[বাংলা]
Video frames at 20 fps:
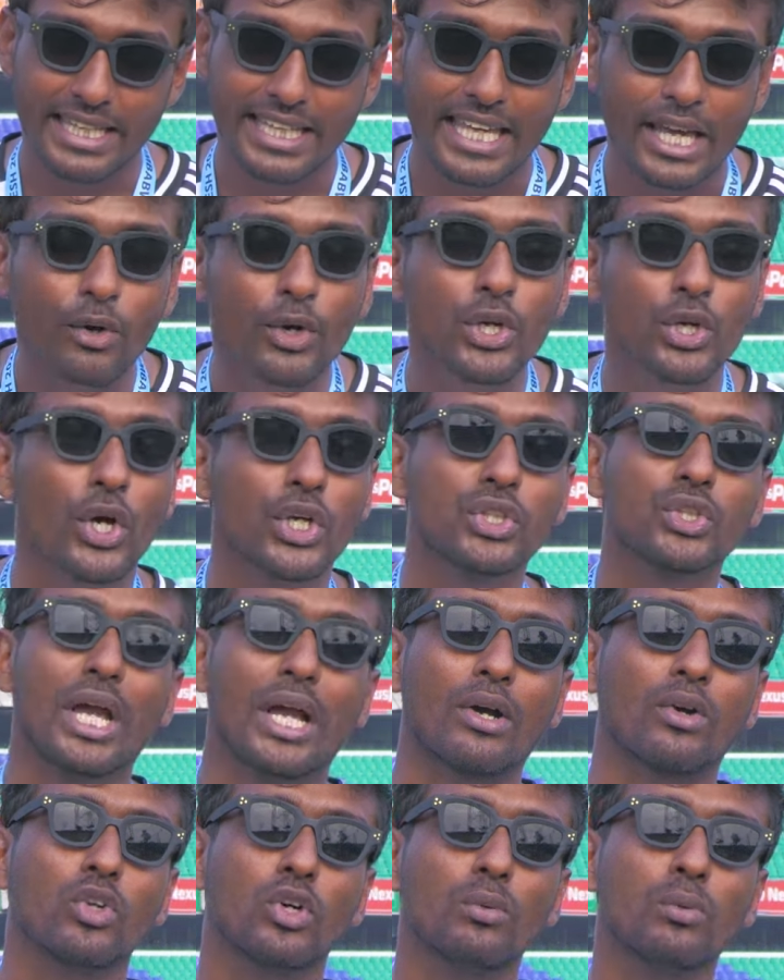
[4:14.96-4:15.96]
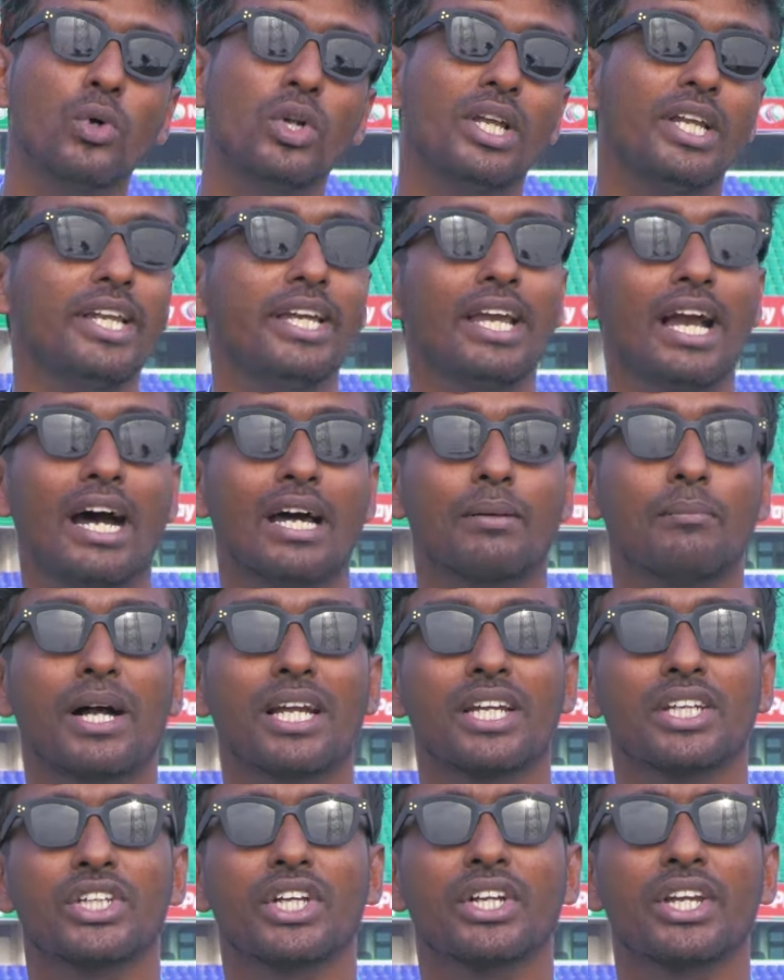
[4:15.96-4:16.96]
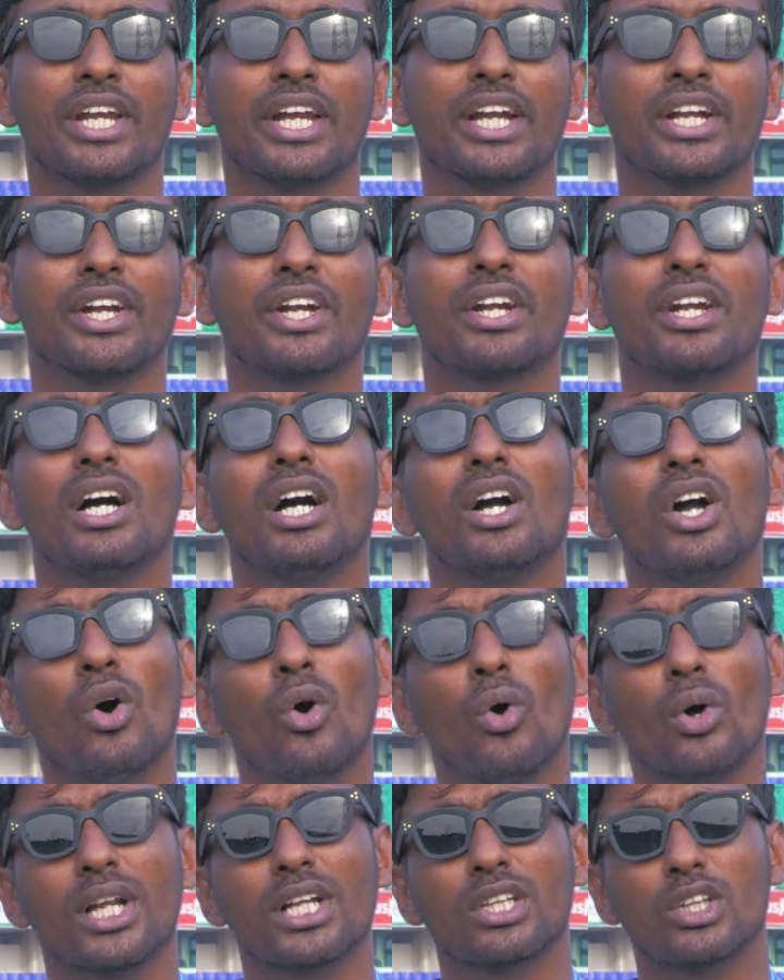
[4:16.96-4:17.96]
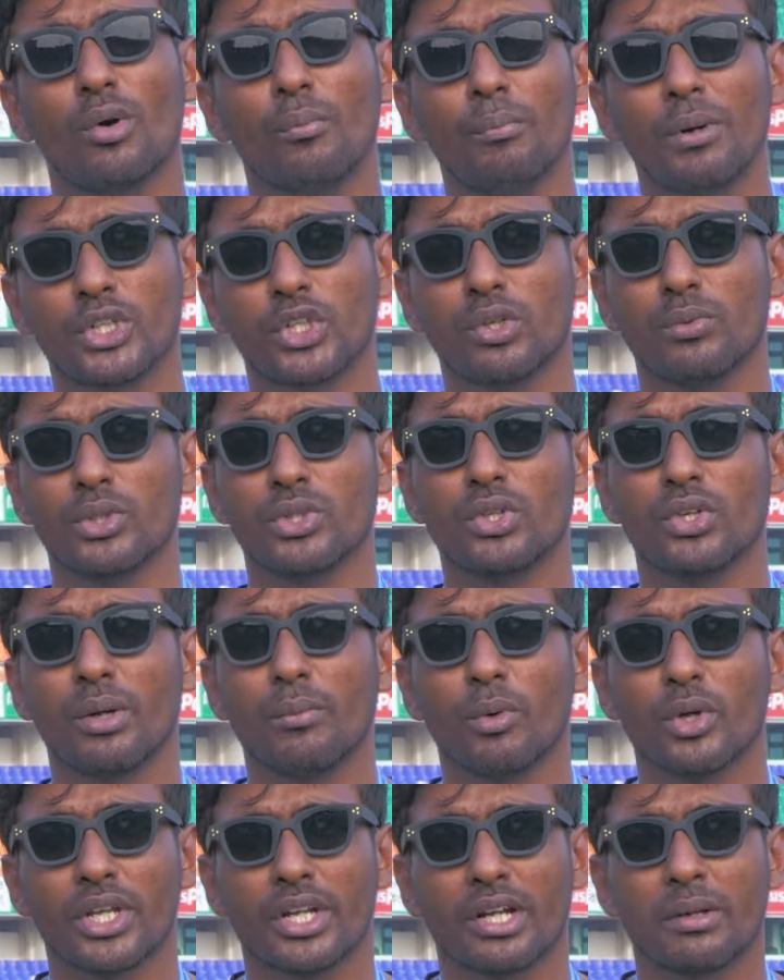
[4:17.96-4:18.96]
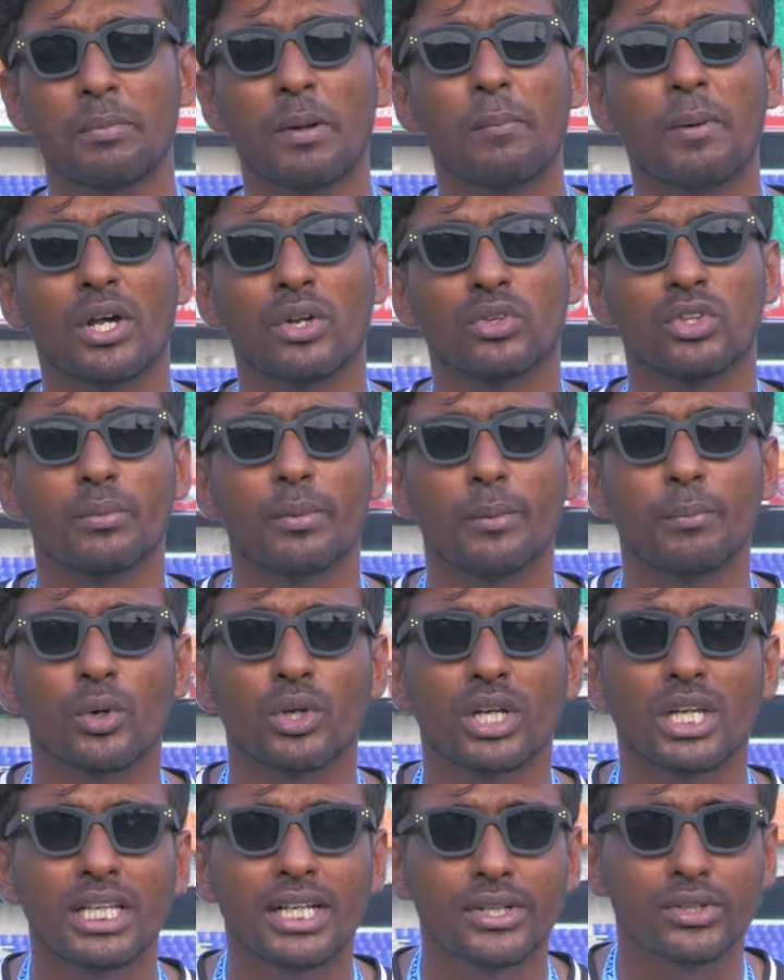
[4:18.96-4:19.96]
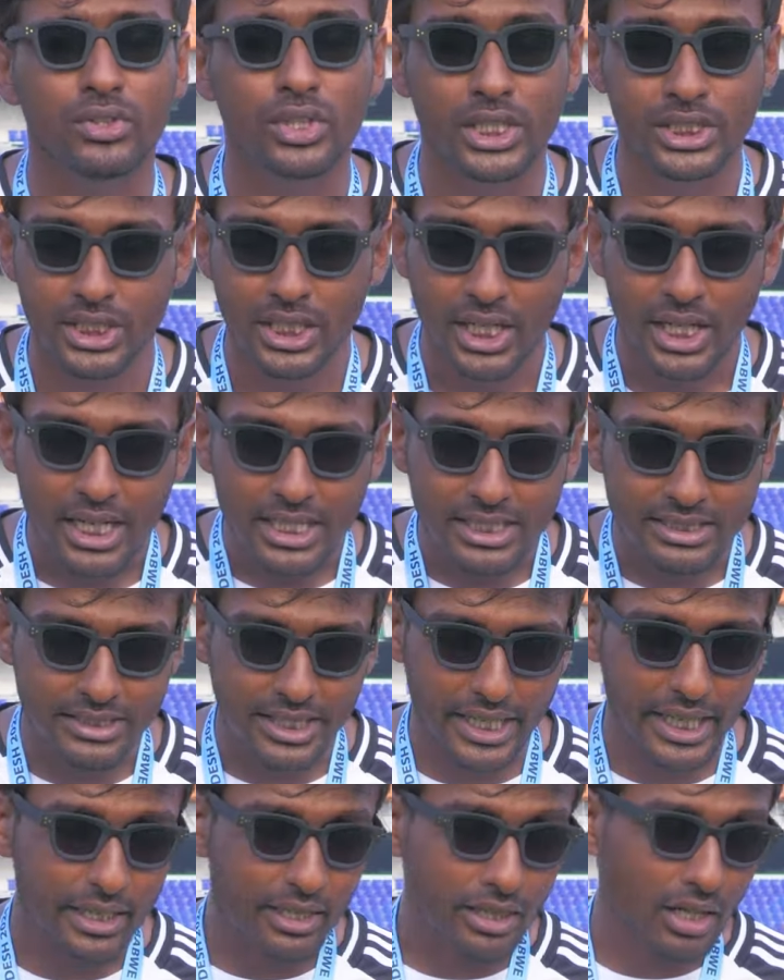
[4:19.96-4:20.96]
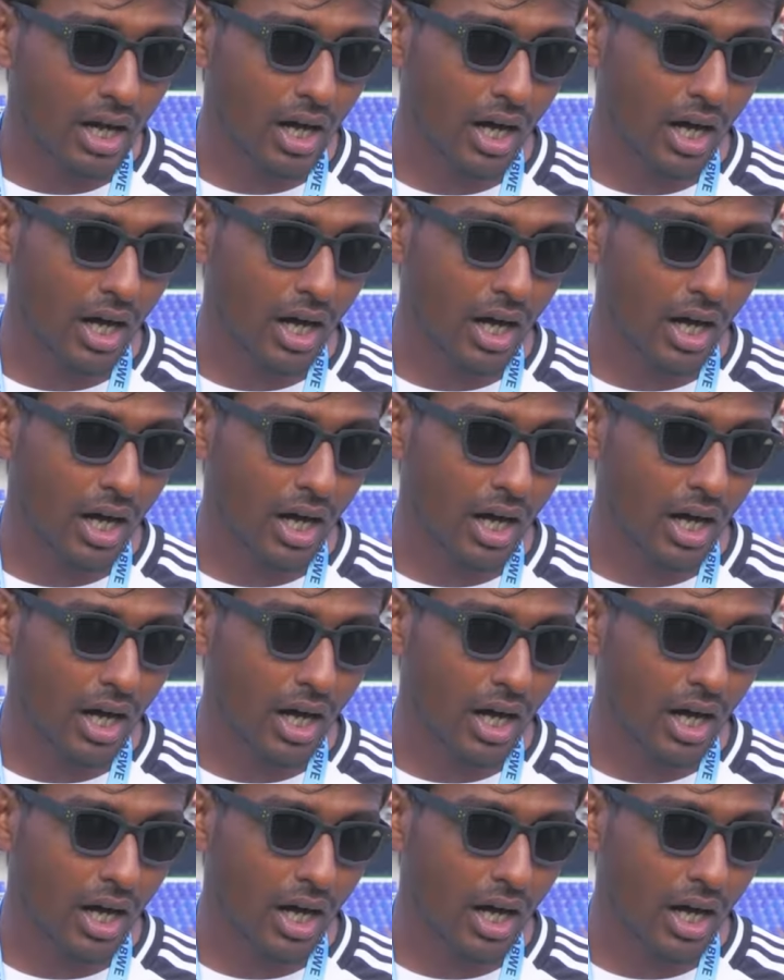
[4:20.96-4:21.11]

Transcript: কেউই হয়তো এখনও ভুলিনি আর বাংলাদেশের ক্রিকেটাররা অনেক লম্বা সময় ধরে মনে রাখবে ভারতের বিপক্ষে লিটন দাস যেই